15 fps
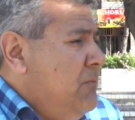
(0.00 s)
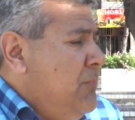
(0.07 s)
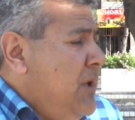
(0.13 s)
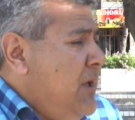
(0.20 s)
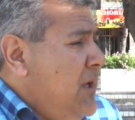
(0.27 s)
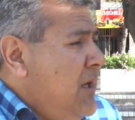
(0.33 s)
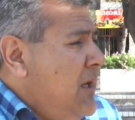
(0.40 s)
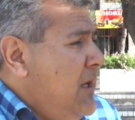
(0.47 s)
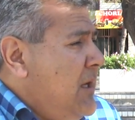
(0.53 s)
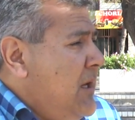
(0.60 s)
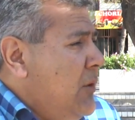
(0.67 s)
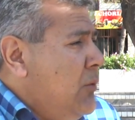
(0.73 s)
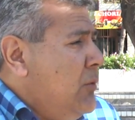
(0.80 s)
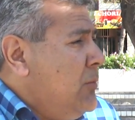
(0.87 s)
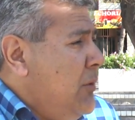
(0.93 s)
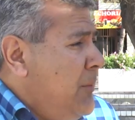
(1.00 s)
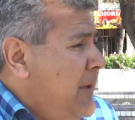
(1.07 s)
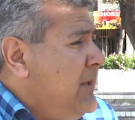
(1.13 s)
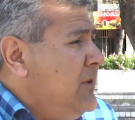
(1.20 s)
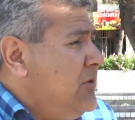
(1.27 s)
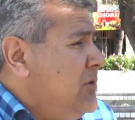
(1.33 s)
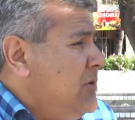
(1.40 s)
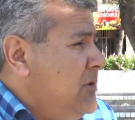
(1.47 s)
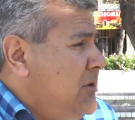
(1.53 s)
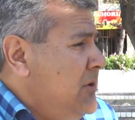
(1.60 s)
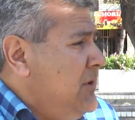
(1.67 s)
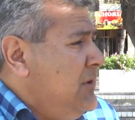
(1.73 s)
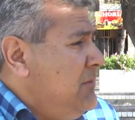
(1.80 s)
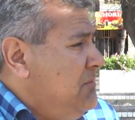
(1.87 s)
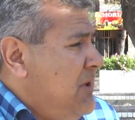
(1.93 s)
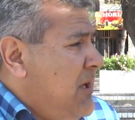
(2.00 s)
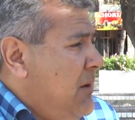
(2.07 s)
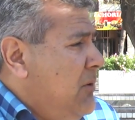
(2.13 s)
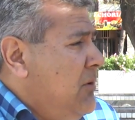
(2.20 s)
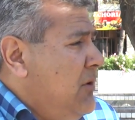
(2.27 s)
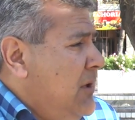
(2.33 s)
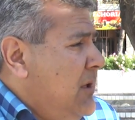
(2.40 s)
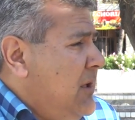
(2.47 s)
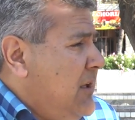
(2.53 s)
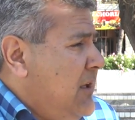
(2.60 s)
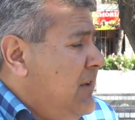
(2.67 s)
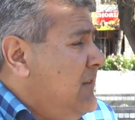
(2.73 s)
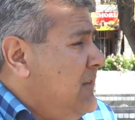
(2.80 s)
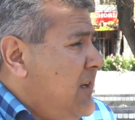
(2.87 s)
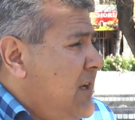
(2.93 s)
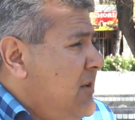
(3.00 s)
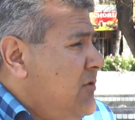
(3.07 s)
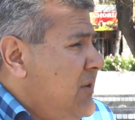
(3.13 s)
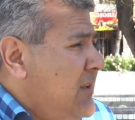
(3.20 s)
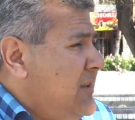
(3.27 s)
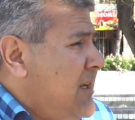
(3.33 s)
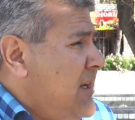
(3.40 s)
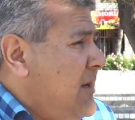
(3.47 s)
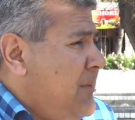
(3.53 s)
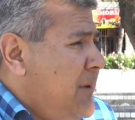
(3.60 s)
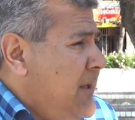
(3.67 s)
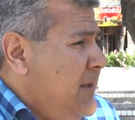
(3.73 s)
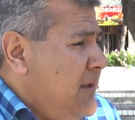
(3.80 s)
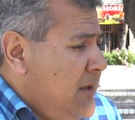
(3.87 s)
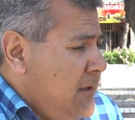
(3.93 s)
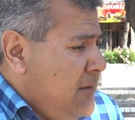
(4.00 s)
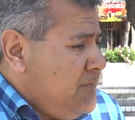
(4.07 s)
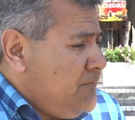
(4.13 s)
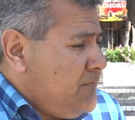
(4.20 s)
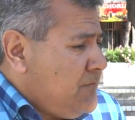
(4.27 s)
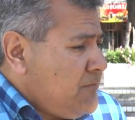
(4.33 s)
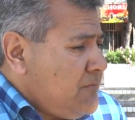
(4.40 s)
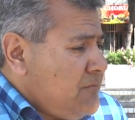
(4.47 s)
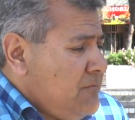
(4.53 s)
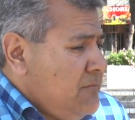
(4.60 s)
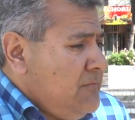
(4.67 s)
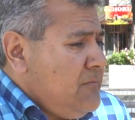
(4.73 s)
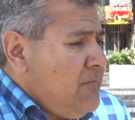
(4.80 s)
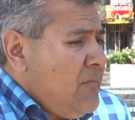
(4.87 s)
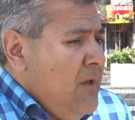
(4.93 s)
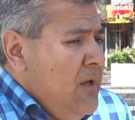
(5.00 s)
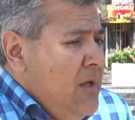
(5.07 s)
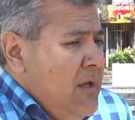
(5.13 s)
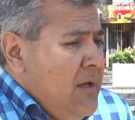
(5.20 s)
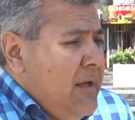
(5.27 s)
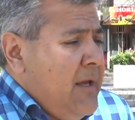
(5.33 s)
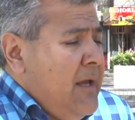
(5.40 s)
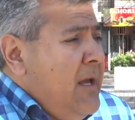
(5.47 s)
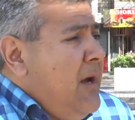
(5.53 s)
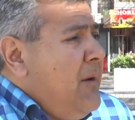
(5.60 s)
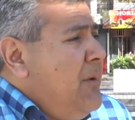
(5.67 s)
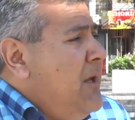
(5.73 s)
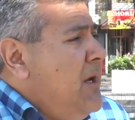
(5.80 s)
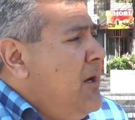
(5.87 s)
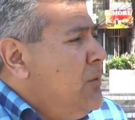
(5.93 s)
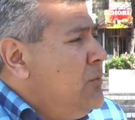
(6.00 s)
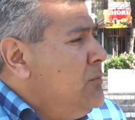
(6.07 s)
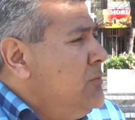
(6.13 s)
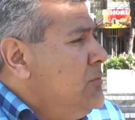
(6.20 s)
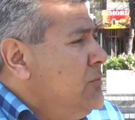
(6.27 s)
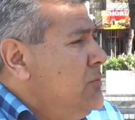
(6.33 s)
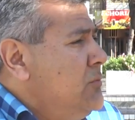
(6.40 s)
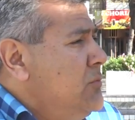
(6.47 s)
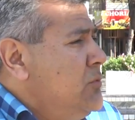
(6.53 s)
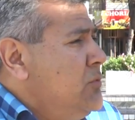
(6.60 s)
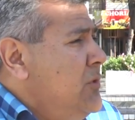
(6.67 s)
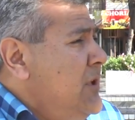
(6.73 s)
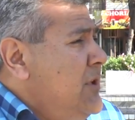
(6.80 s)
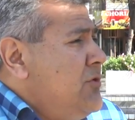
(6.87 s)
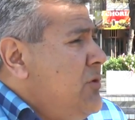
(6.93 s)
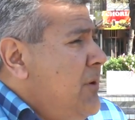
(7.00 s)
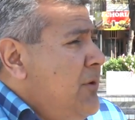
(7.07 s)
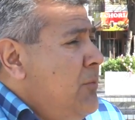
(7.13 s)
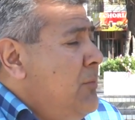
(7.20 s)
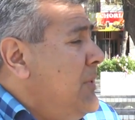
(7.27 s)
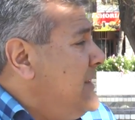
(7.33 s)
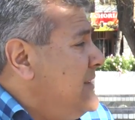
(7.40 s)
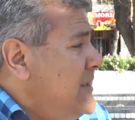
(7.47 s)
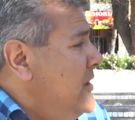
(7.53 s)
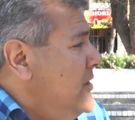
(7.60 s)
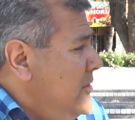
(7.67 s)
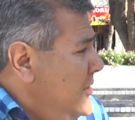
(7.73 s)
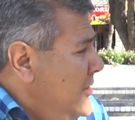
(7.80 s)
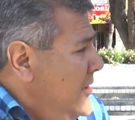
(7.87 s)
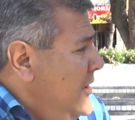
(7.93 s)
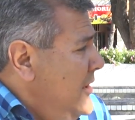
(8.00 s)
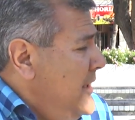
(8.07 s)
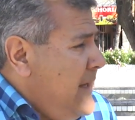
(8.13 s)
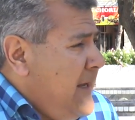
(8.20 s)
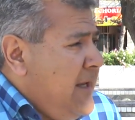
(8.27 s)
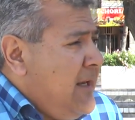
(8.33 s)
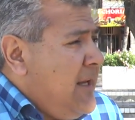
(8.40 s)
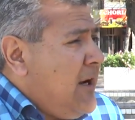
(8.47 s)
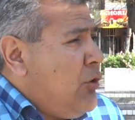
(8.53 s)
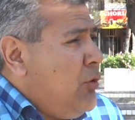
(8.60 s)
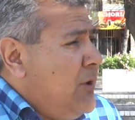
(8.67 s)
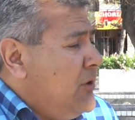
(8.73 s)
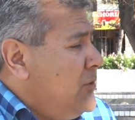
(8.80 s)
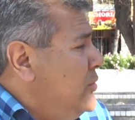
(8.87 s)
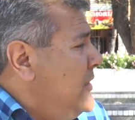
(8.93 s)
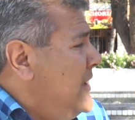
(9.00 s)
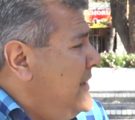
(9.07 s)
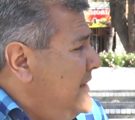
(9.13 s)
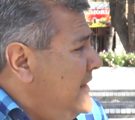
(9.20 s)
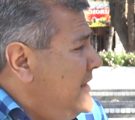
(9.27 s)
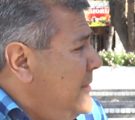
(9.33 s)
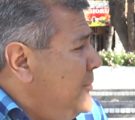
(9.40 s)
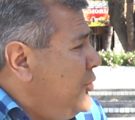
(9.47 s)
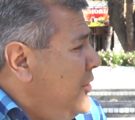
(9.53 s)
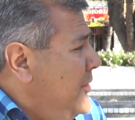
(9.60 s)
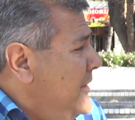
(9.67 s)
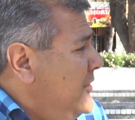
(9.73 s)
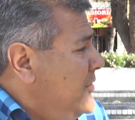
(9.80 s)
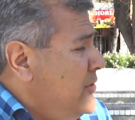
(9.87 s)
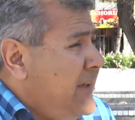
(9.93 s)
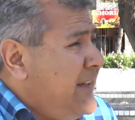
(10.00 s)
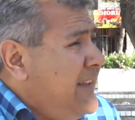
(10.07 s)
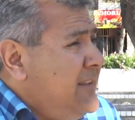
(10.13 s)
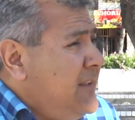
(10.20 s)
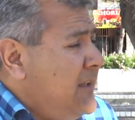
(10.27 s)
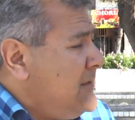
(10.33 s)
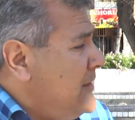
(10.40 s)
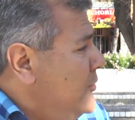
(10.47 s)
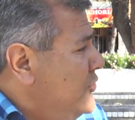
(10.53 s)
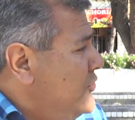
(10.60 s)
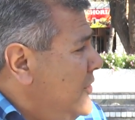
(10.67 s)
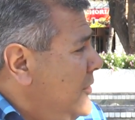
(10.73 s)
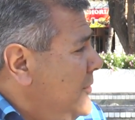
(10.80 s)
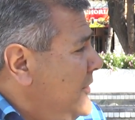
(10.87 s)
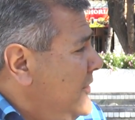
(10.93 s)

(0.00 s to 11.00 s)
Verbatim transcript: vi en algún momento, y te hablo de 15 años atrás, 20, que había un, nicho, había un vacío en la cobertura de este tipo de eventos y que interesa mucho a los